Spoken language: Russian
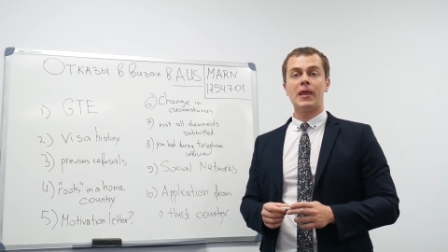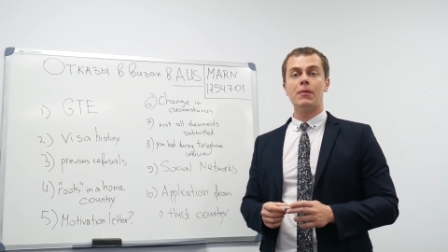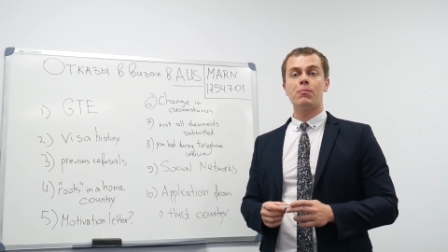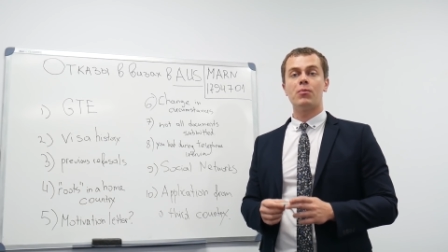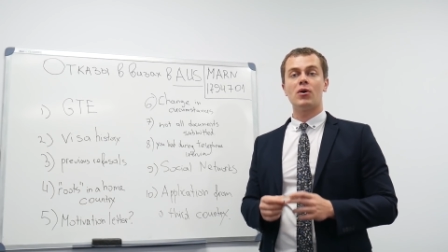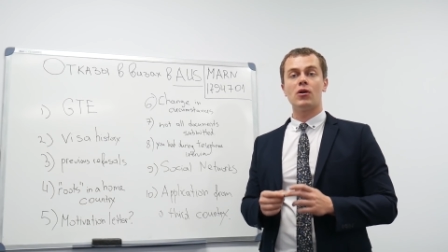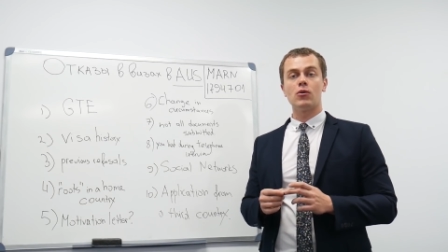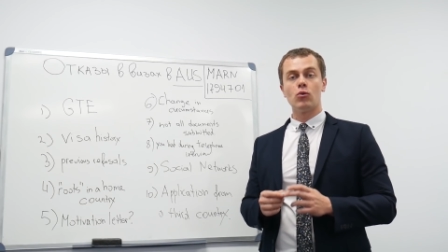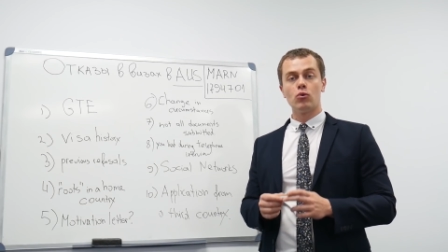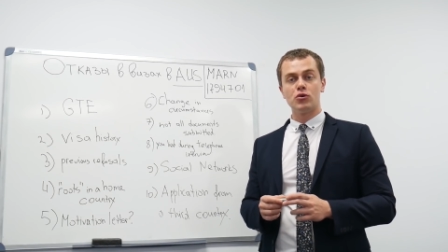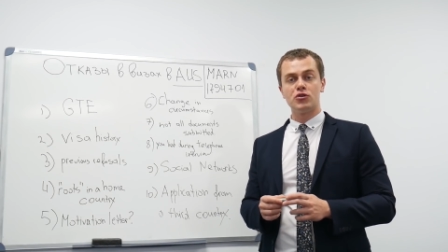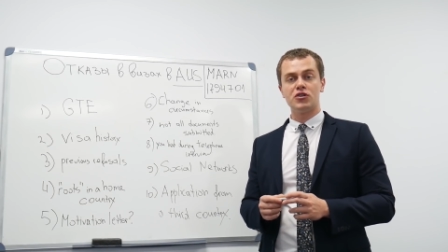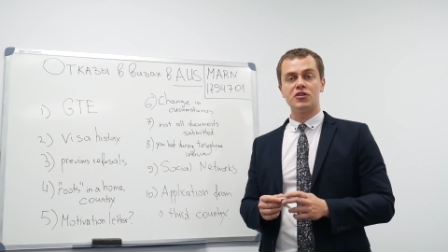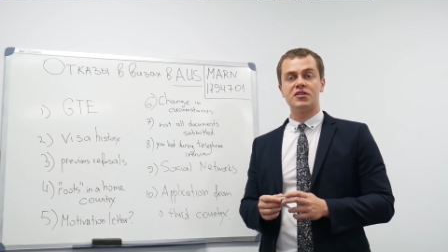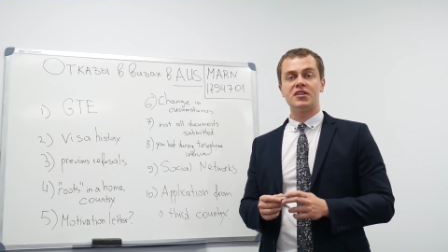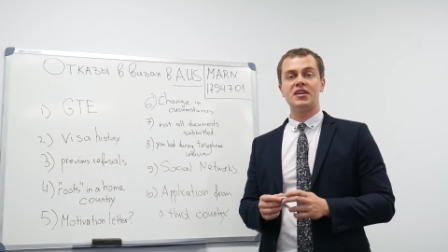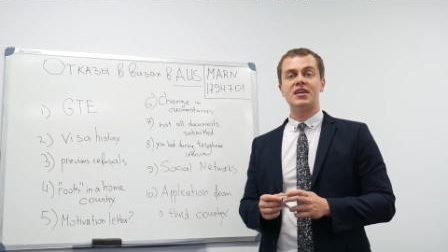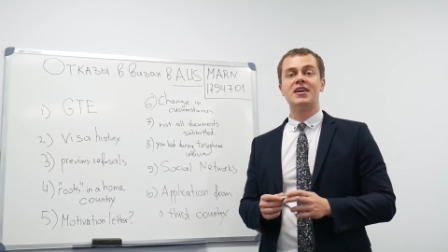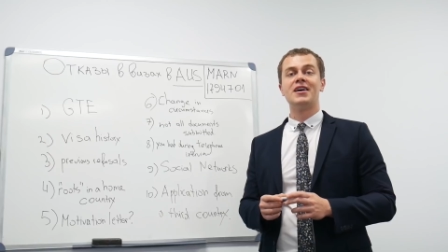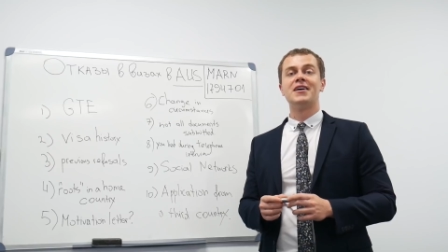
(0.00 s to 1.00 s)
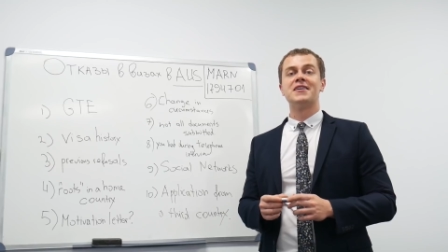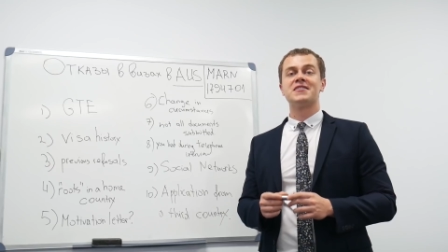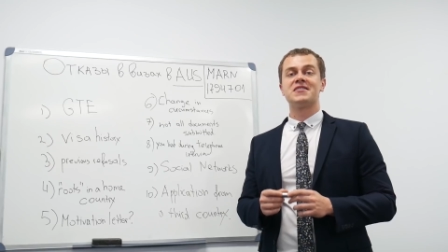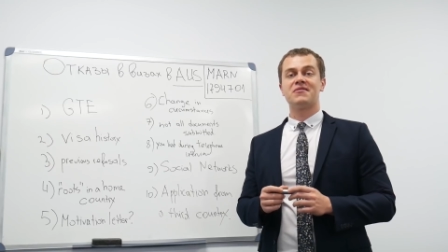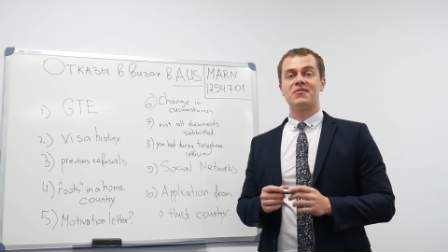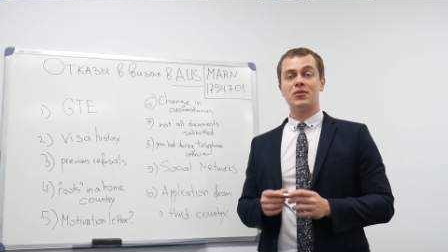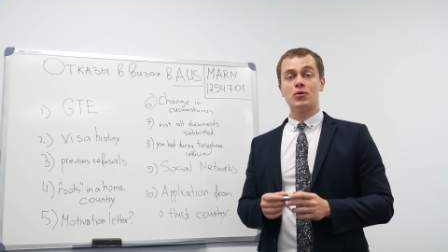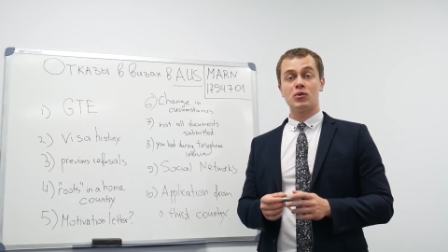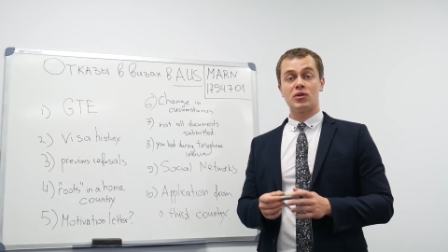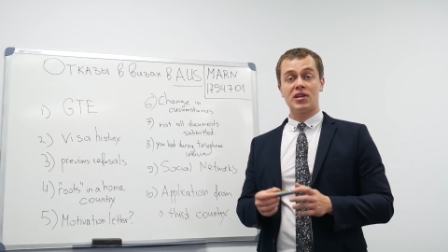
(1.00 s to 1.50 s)
и получите
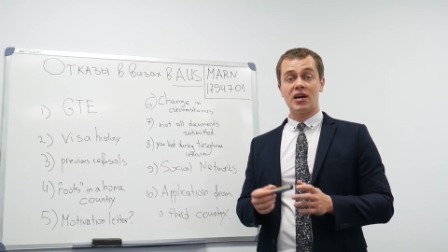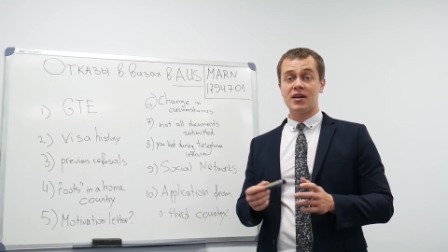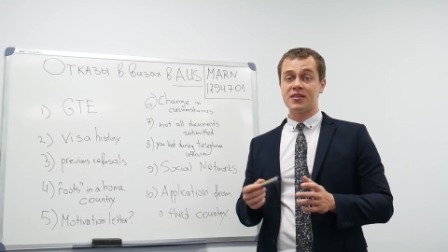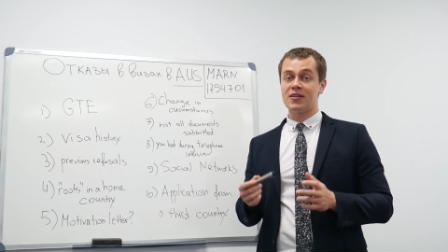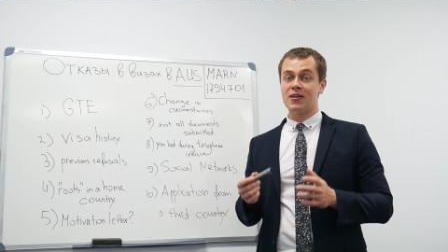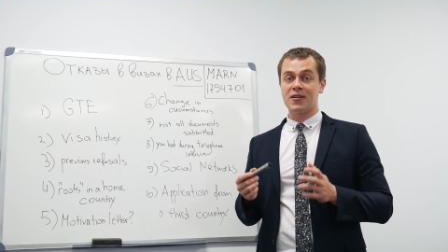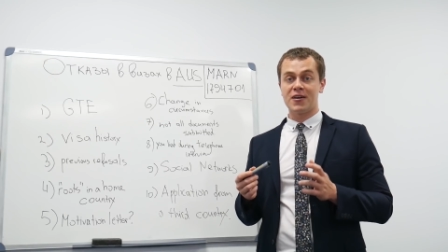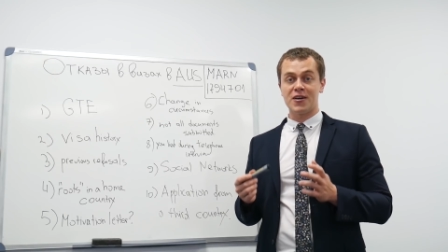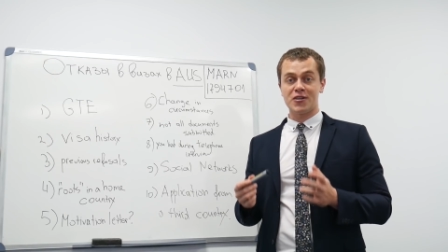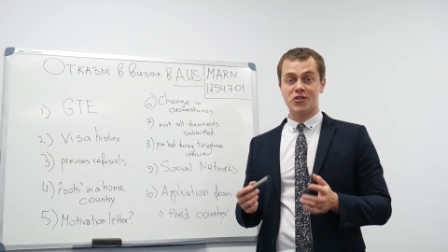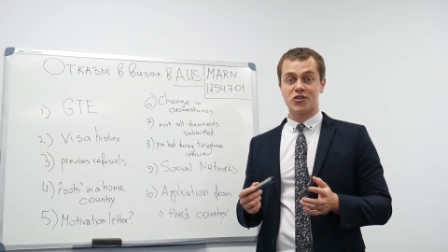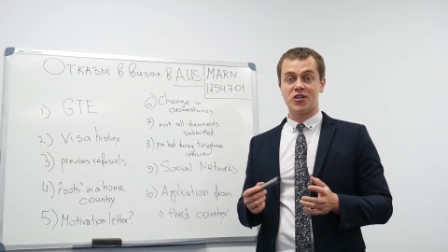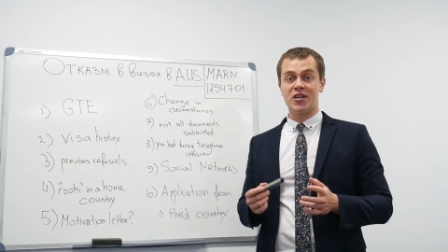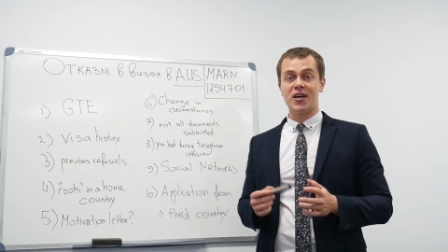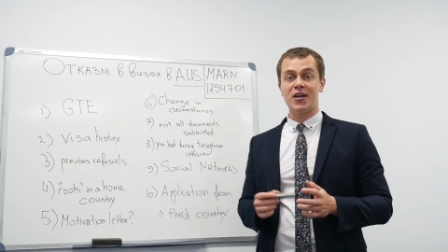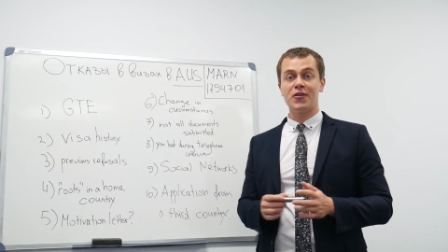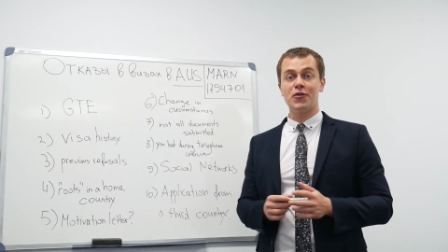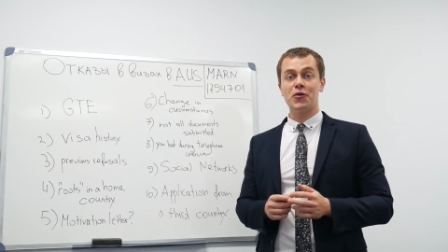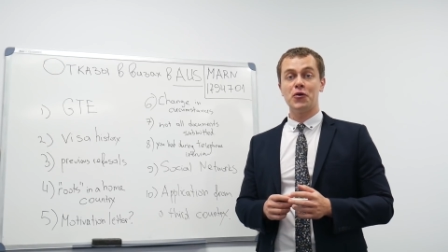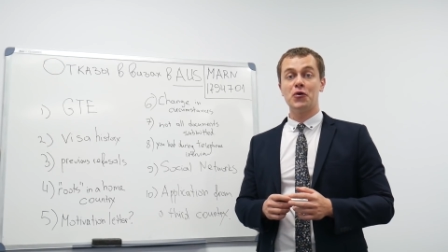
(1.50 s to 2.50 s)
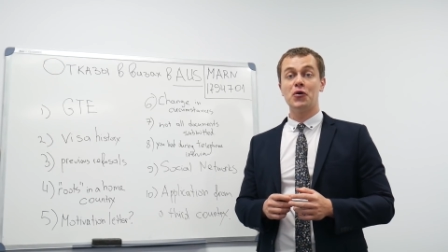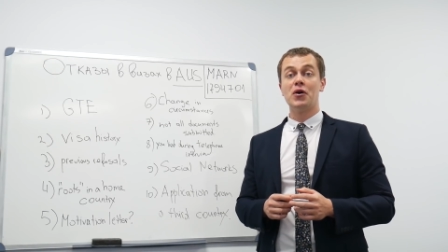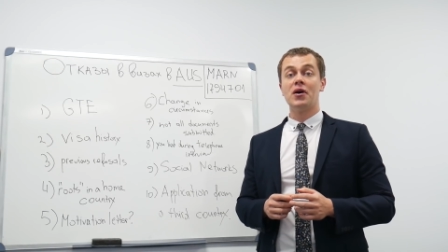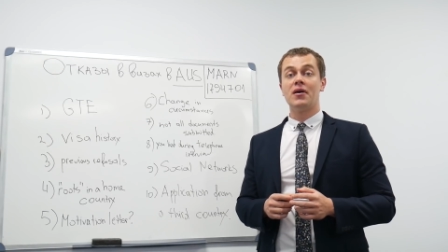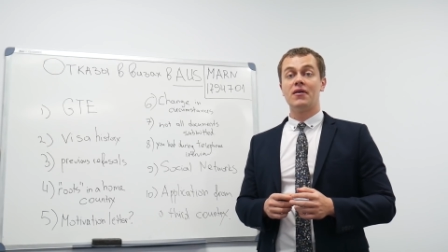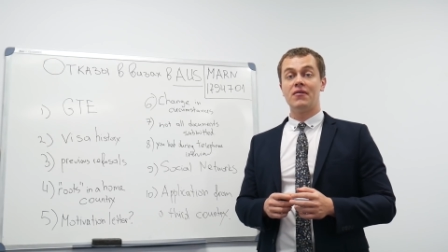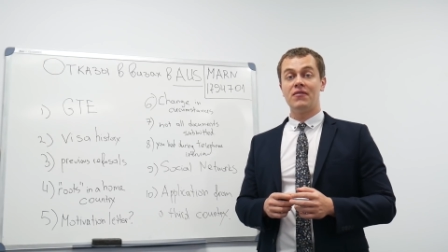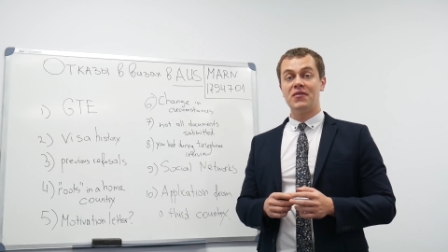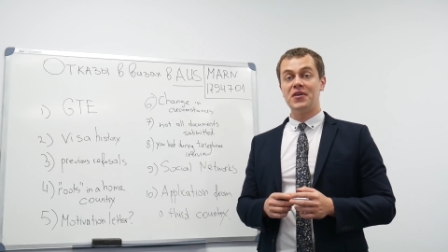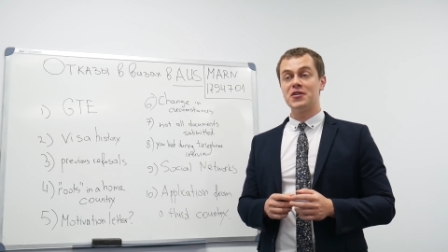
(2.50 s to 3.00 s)
свою так долгожданную
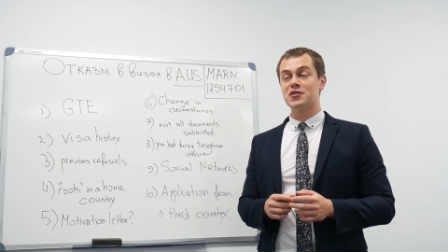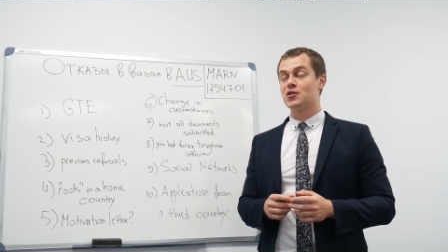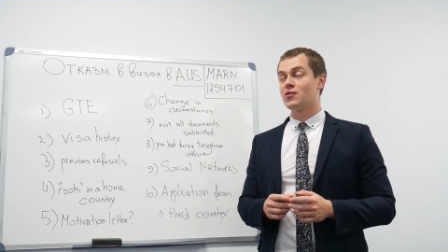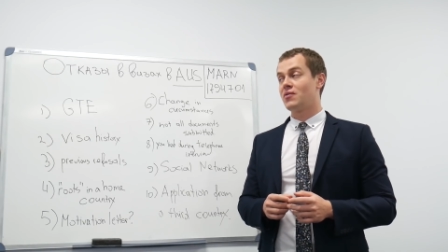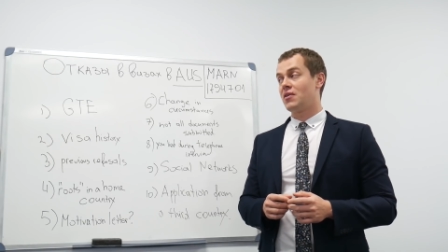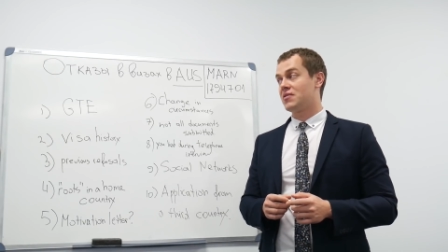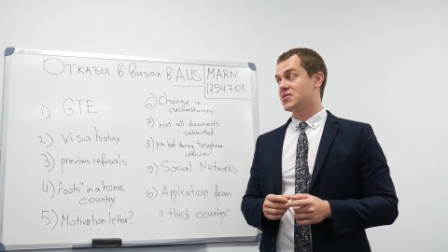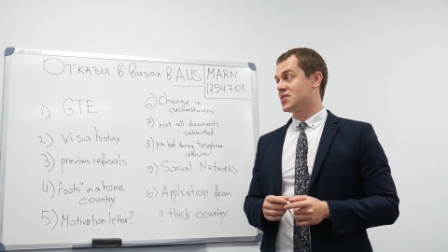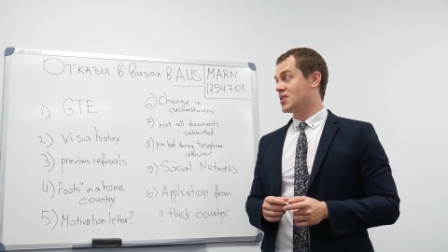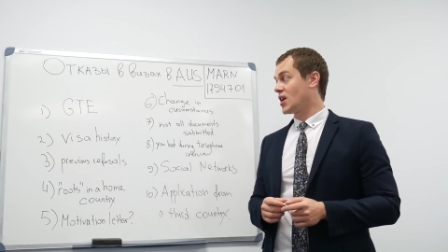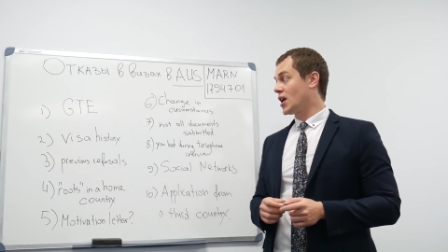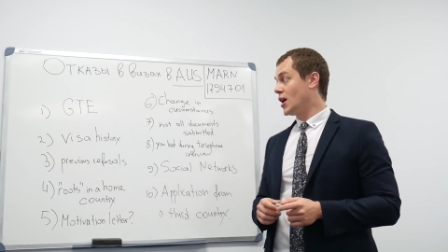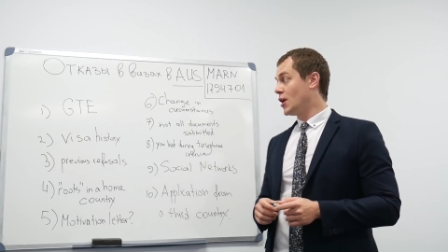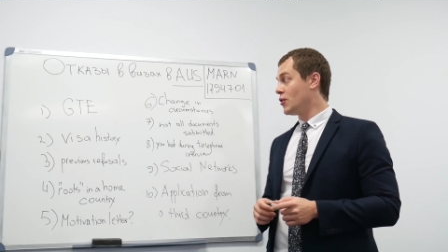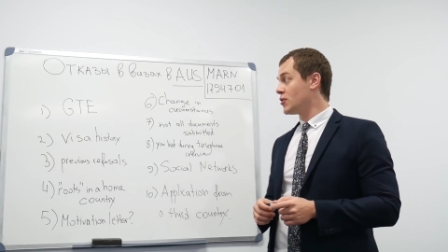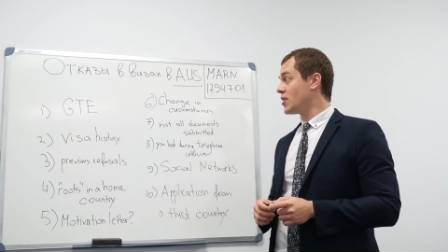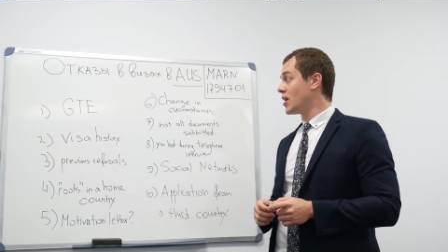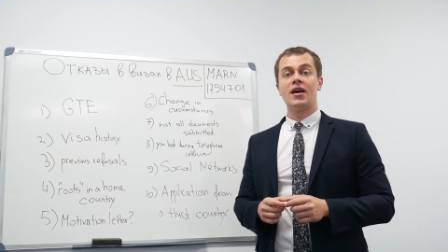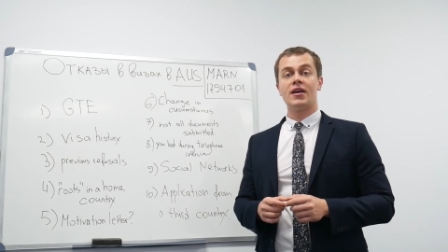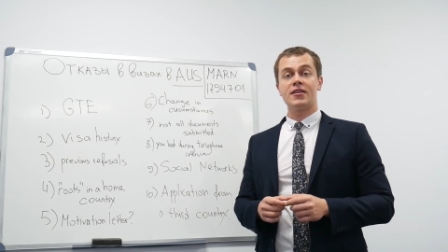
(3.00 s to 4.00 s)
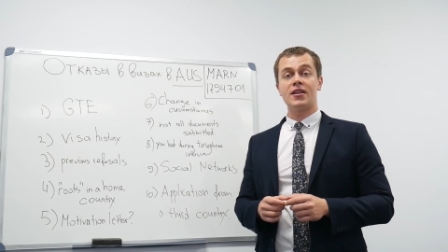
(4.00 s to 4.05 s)
визу в Австралию.